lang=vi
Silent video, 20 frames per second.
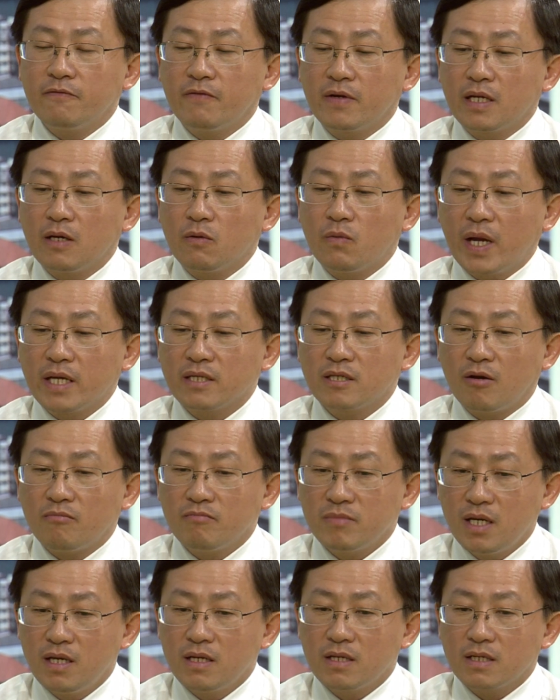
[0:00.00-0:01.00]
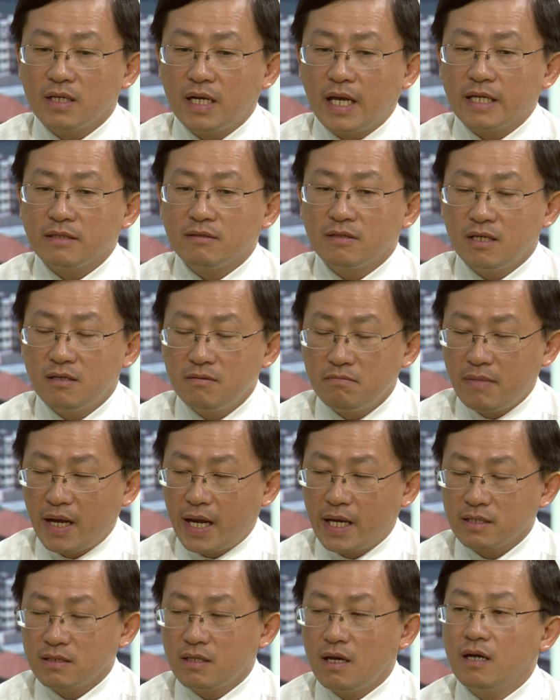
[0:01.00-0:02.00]
vấn đề quan trọng nhất là chính
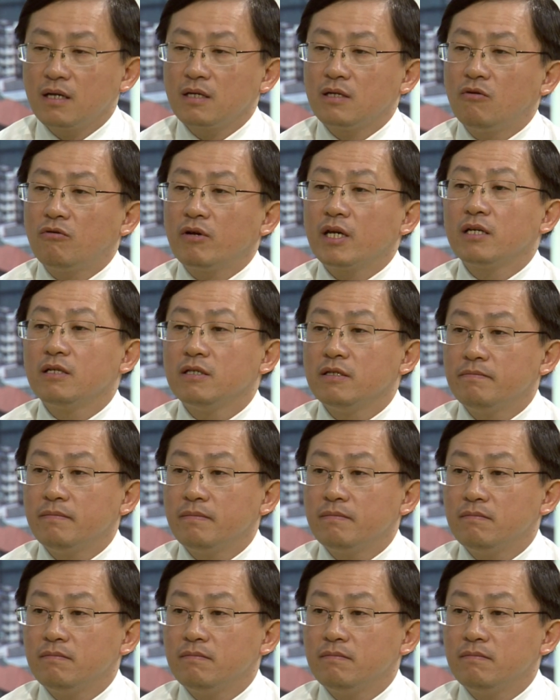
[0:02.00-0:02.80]
bản thân của cái người